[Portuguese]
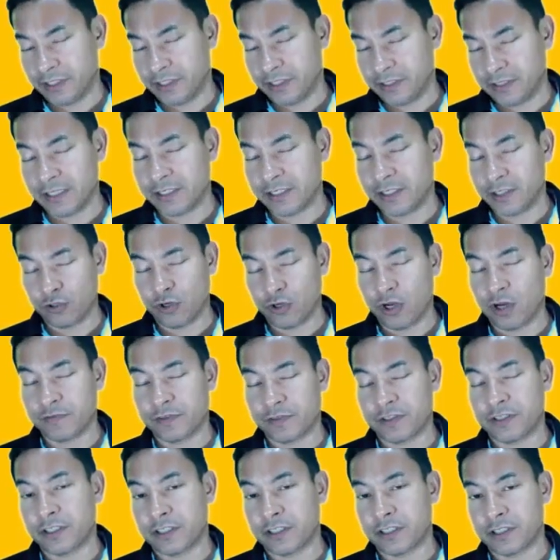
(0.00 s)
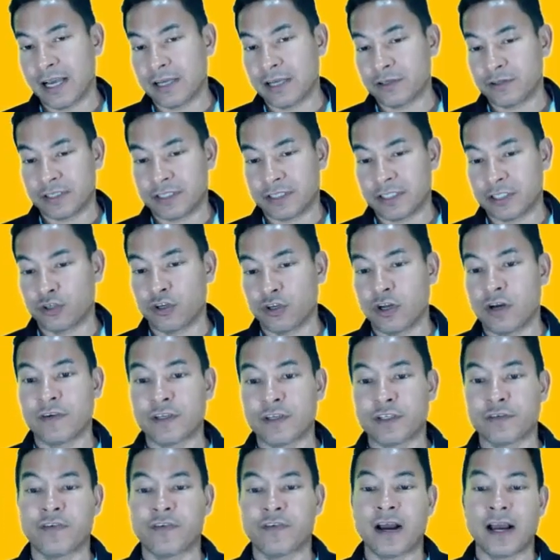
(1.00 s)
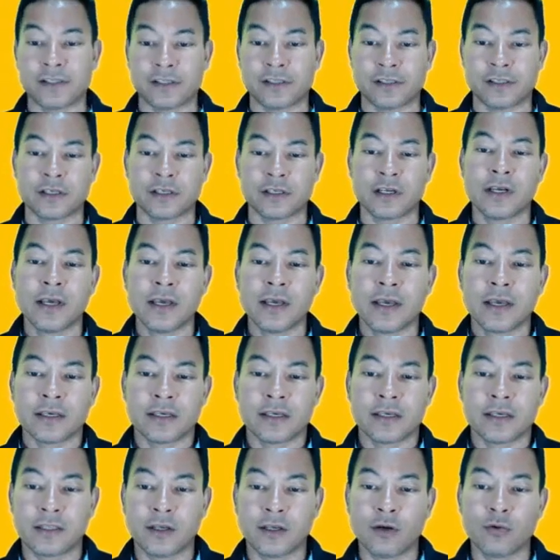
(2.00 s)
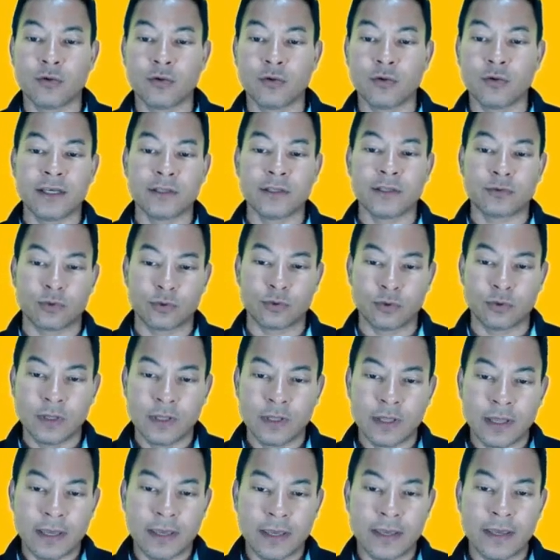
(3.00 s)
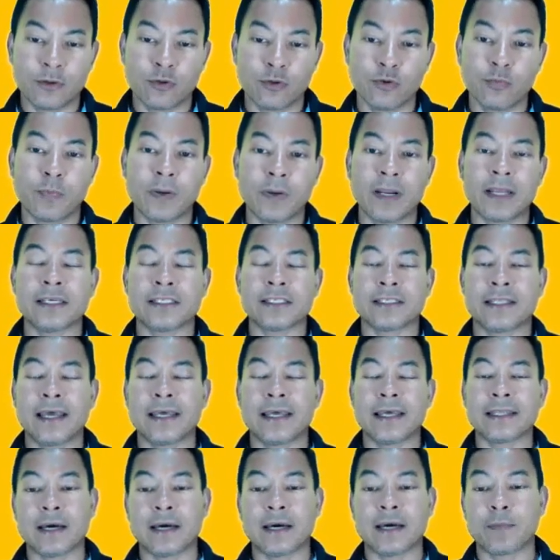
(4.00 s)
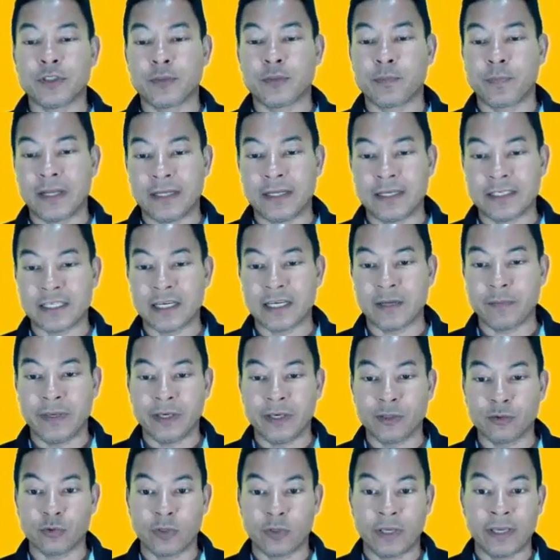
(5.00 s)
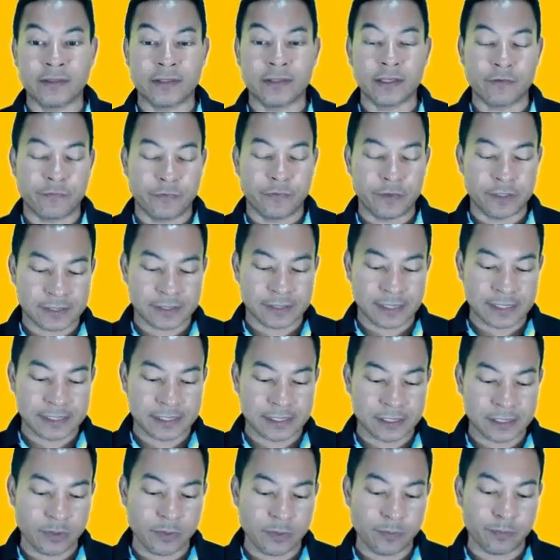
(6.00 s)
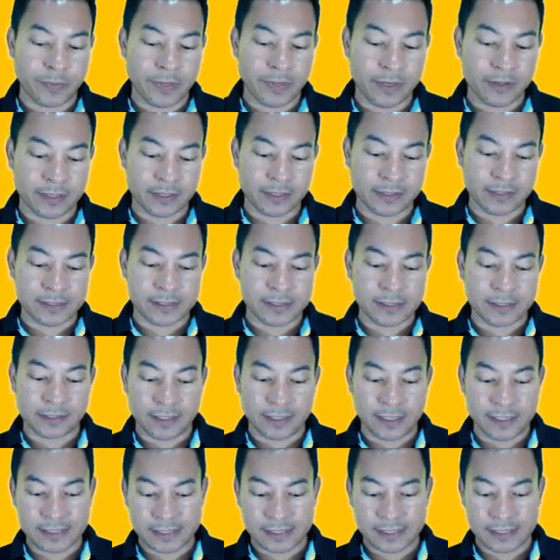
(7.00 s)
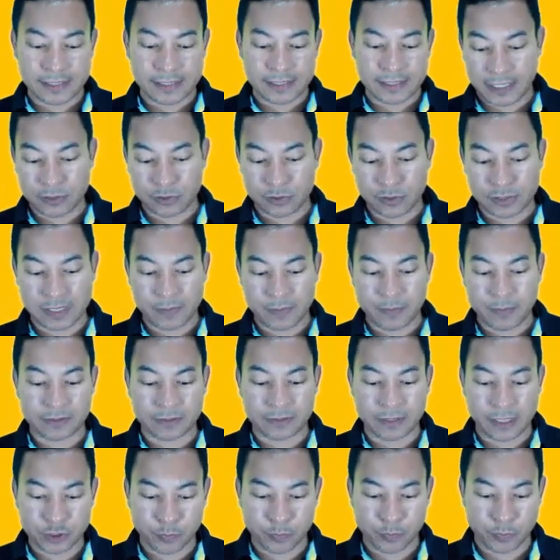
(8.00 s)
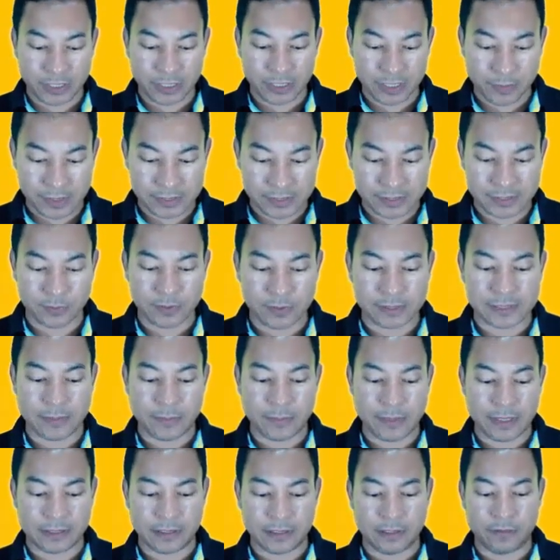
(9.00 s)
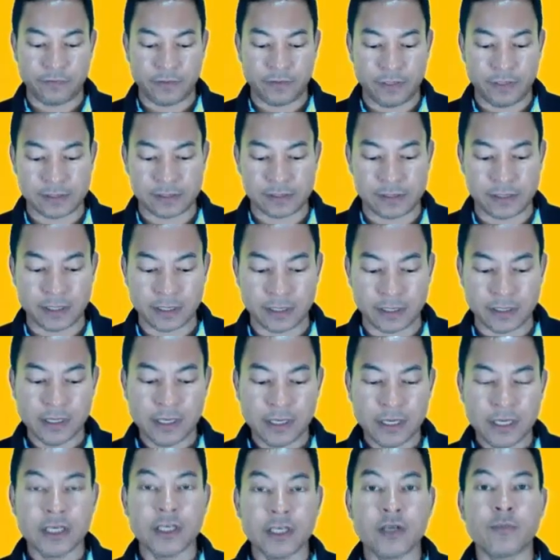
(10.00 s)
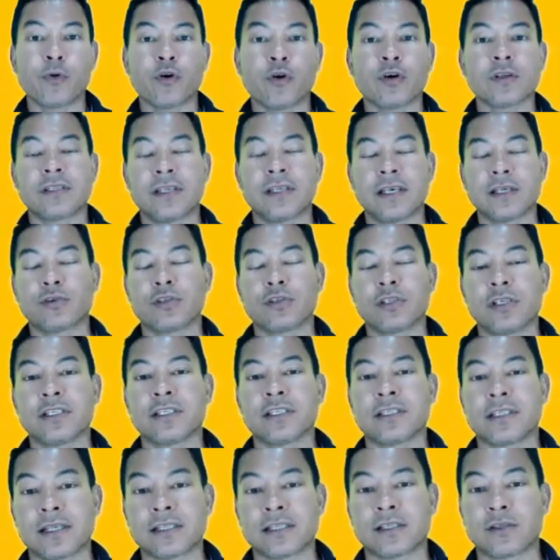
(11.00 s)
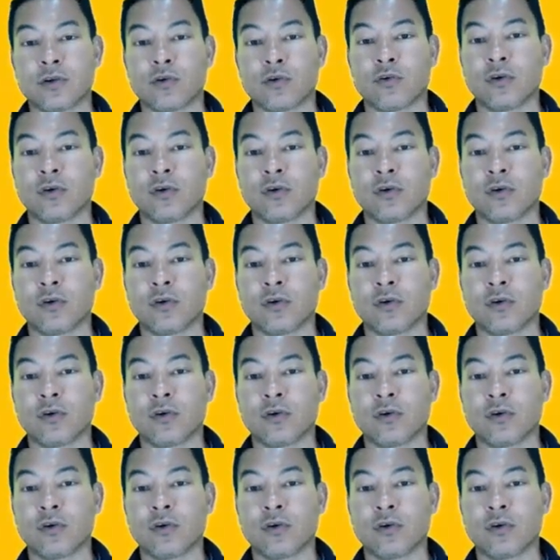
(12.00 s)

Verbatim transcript: esses novos estágios, essas novas fases que estão dentro é, do planejo, da etapa de planejamento entre a fixação em PEN, que é descentralização de créditos orçamentários, programação orçamentária e financeira, e processo de licitação e